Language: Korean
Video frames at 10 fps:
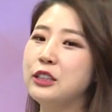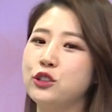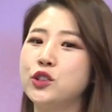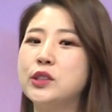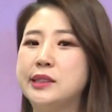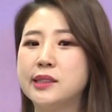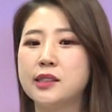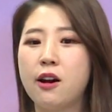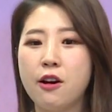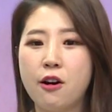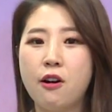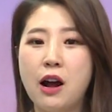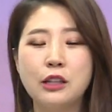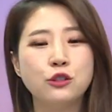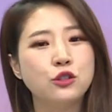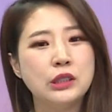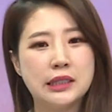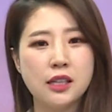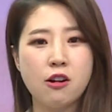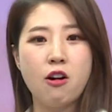수 있어요. 할 수
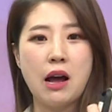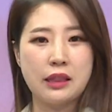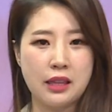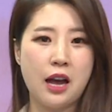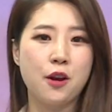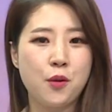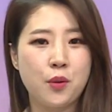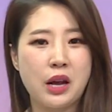있을 것 같아요.